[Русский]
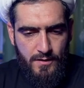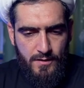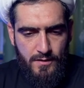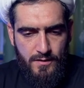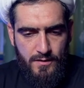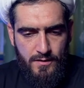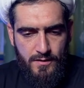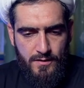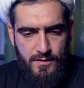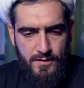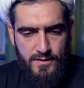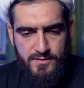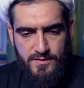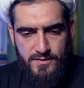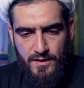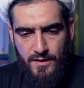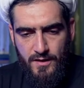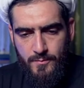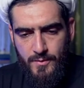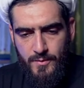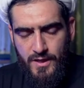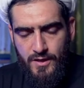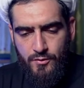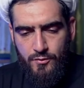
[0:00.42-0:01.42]
Ассаламу
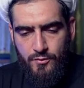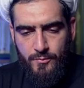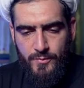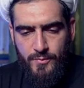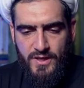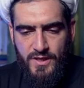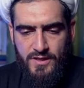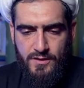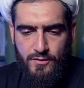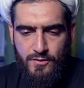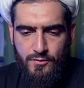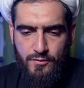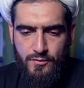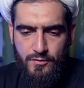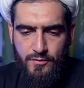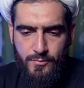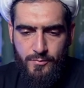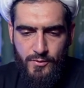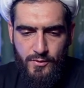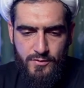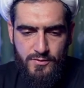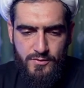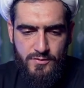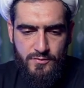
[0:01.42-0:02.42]
алейкум, у меня такой вопрос.